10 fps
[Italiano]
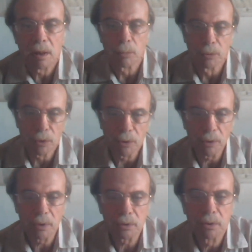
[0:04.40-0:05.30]

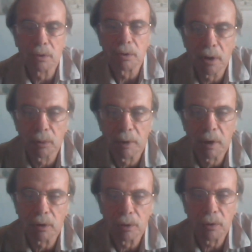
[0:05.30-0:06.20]
Buongiorno, sono Diego
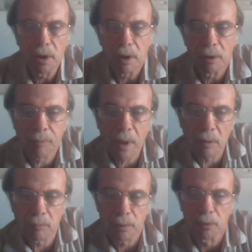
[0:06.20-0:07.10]
Marconi,
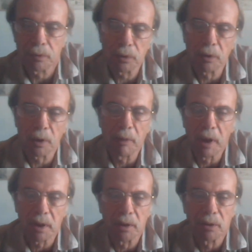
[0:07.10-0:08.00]
professore
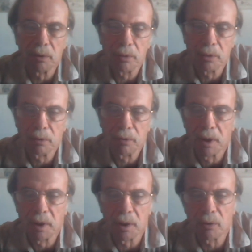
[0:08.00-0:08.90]
emerito di filosofia
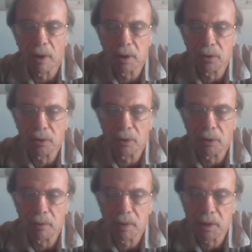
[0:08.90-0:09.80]
del linguaggio
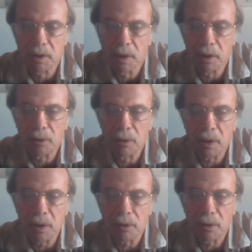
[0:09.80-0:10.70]
dell'Università di
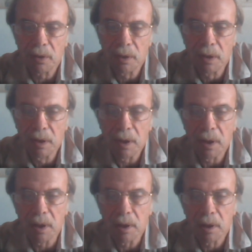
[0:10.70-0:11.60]
Torino
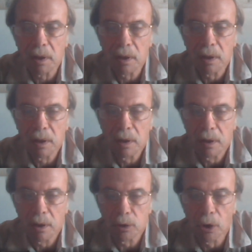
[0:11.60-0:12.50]
e
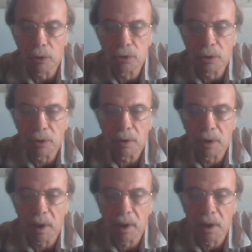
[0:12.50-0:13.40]
socio
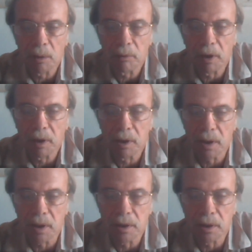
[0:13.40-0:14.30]
dell'Accademia delle
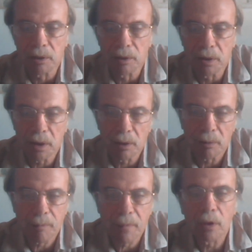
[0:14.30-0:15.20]
Scienze di
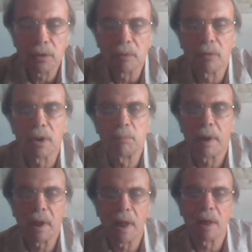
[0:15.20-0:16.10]
Torino. Oggi vorrei
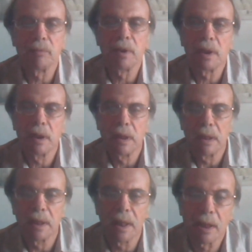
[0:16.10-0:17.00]
parlarvi
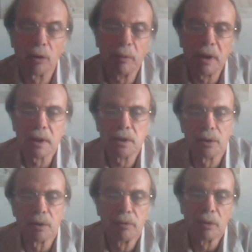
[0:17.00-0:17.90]

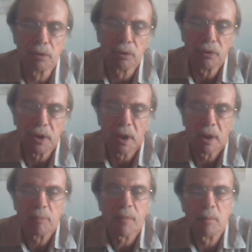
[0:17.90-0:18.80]
dell'argomentazione in
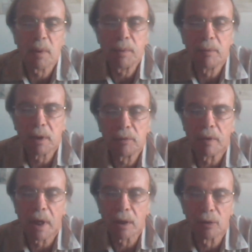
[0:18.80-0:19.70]
filosofia, ma prima di
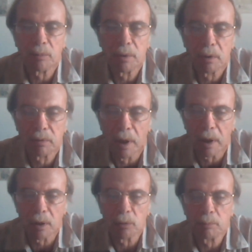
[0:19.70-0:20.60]
farlo bisogna
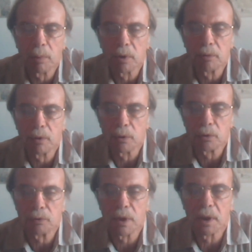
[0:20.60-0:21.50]
fare un po' di
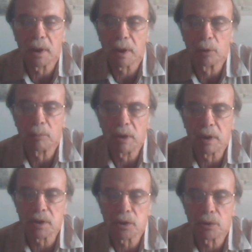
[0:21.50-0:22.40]
filosofia
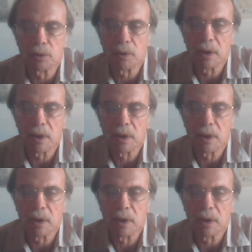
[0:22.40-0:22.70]
dell'argomentazione.